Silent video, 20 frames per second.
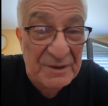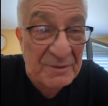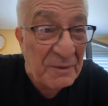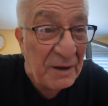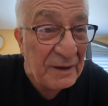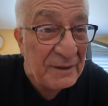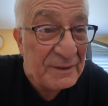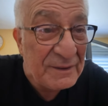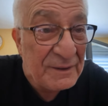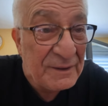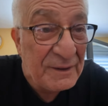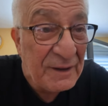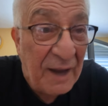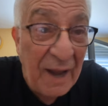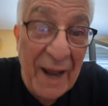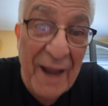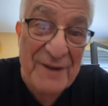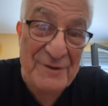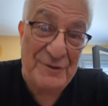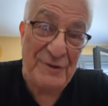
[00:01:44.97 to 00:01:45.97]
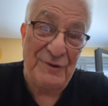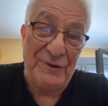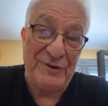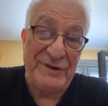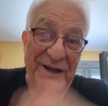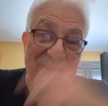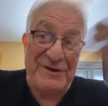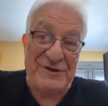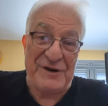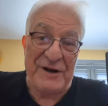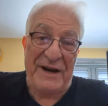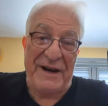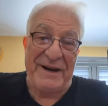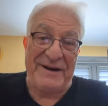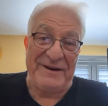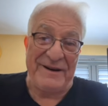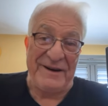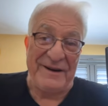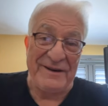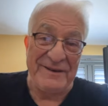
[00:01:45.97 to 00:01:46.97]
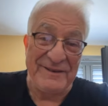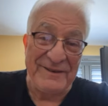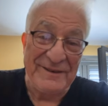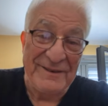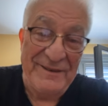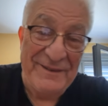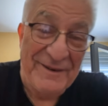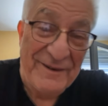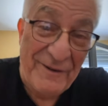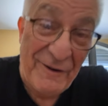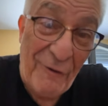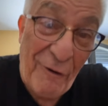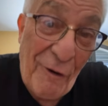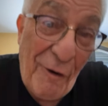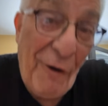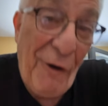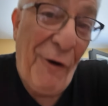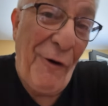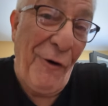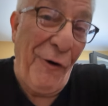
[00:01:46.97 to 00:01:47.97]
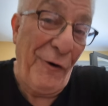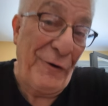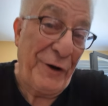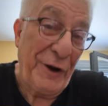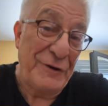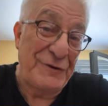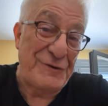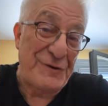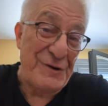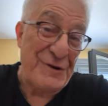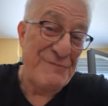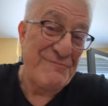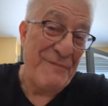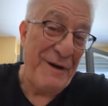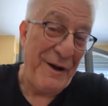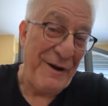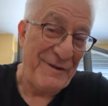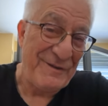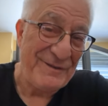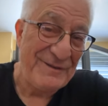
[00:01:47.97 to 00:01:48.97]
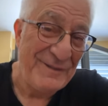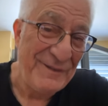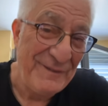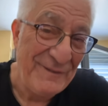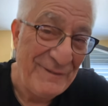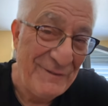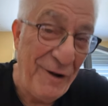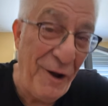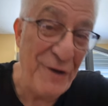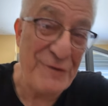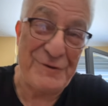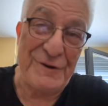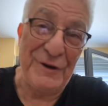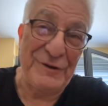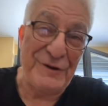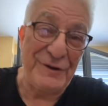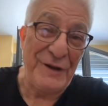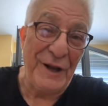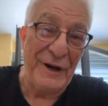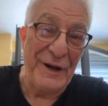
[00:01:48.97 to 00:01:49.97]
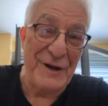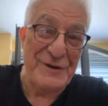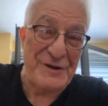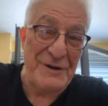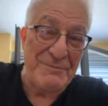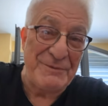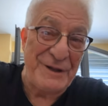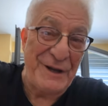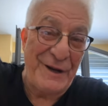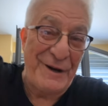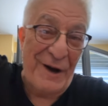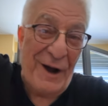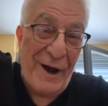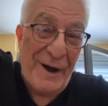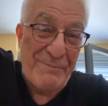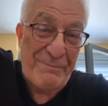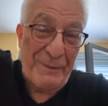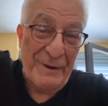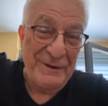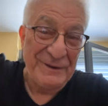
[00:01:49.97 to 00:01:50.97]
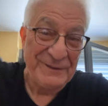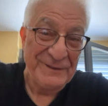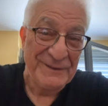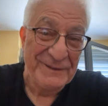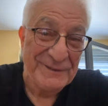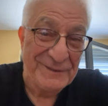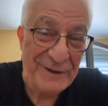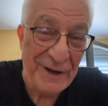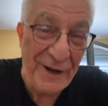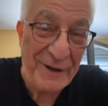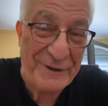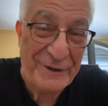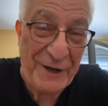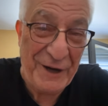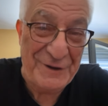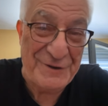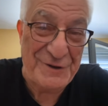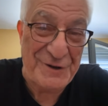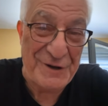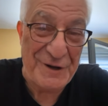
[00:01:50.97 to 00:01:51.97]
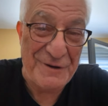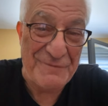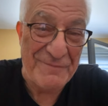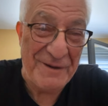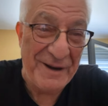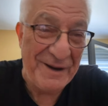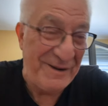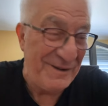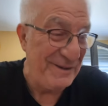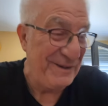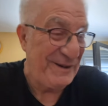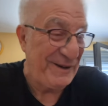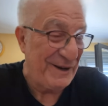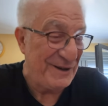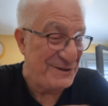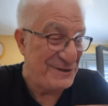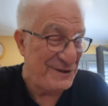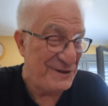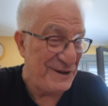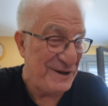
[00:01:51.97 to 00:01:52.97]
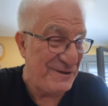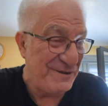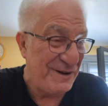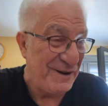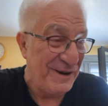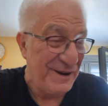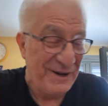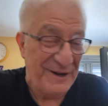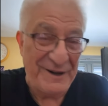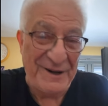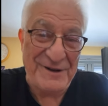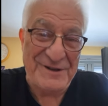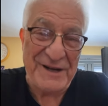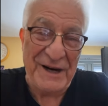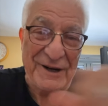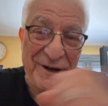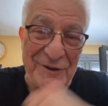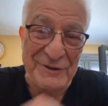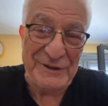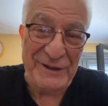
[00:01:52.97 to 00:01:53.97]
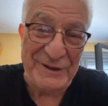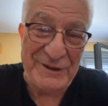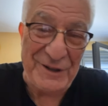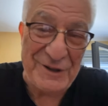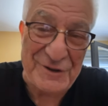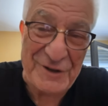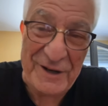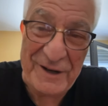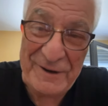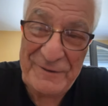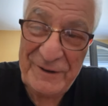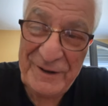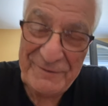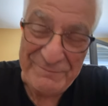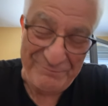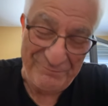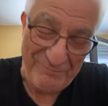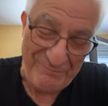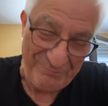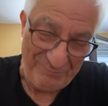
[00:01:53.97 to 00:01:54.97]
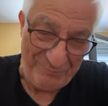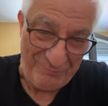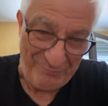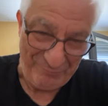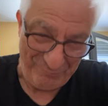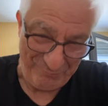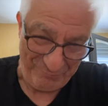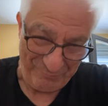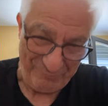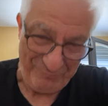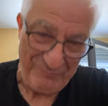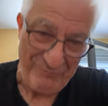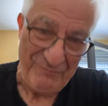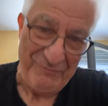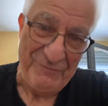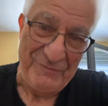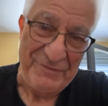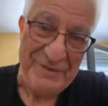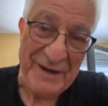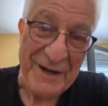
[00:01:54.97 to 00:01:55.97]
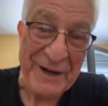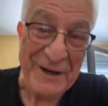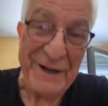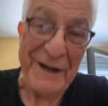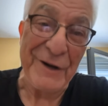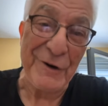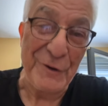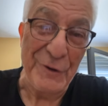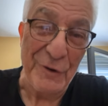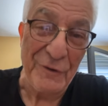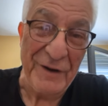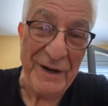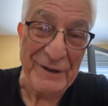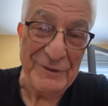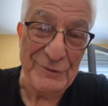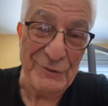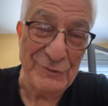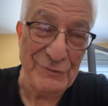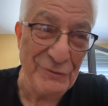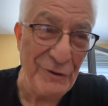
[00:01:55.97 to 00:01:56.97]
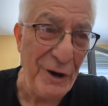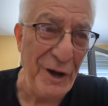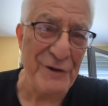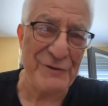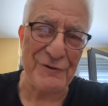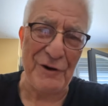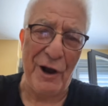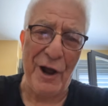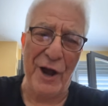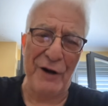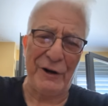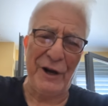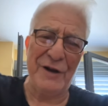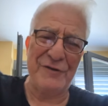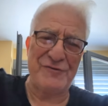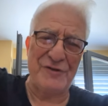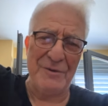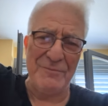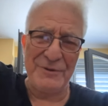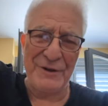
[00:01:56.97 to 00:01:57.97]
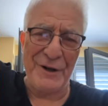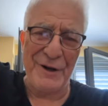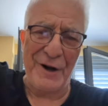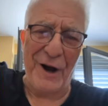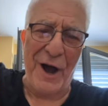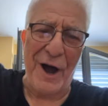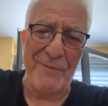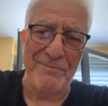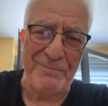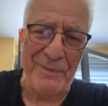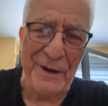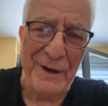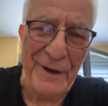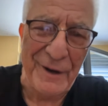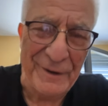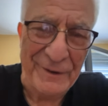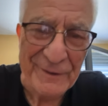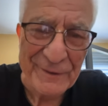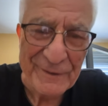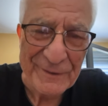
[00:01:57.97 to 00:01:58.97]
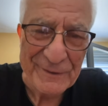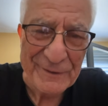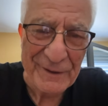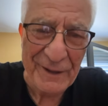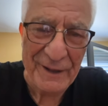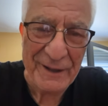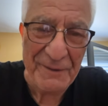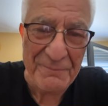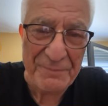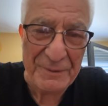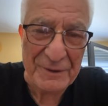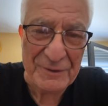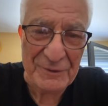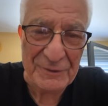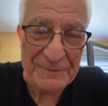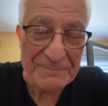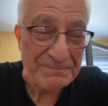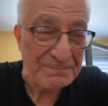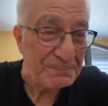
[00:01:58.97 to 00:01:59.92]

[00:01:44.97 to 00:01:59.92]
qua. Eh, sono dei geni. Eh, che cime. Eh, siete delle cime dei rap. Eh, che cime. Che cime. Chissà che cosa dice Nino Juventus. E c'è, che ci diroppe? Hai capito?